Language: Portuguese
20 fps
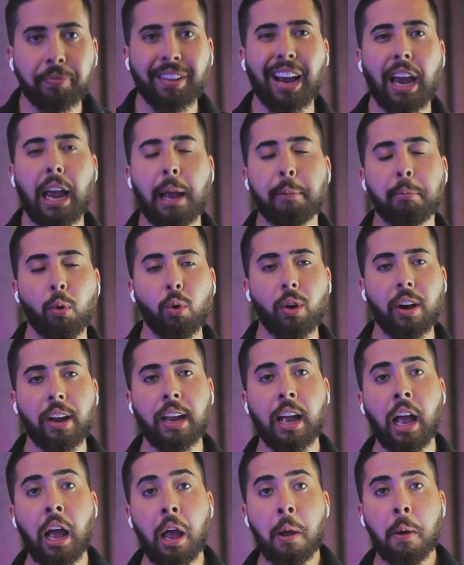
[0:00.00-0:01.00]
a Apple
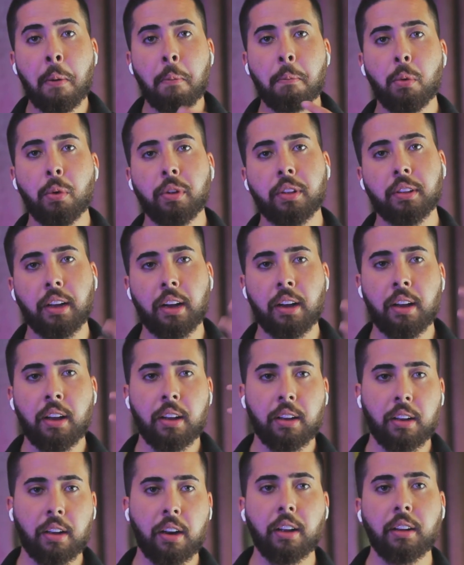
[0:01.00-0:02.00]
ganha muita
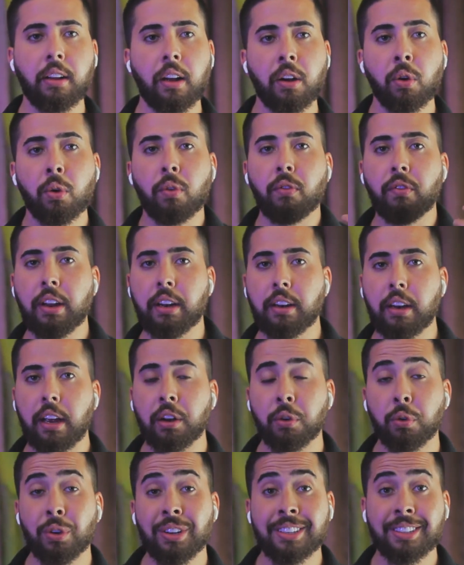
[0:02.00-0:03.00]
grana
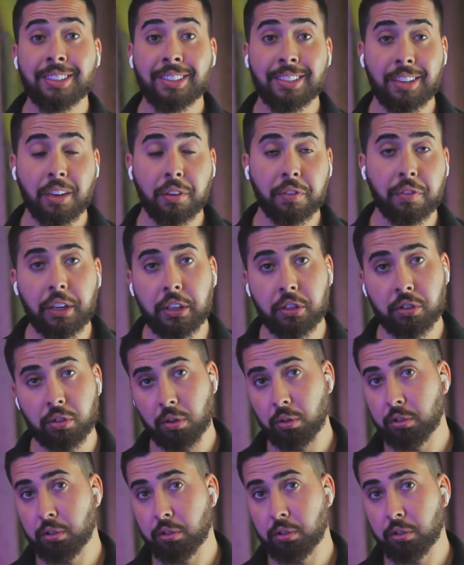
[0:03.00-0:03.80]
vendendo serviço.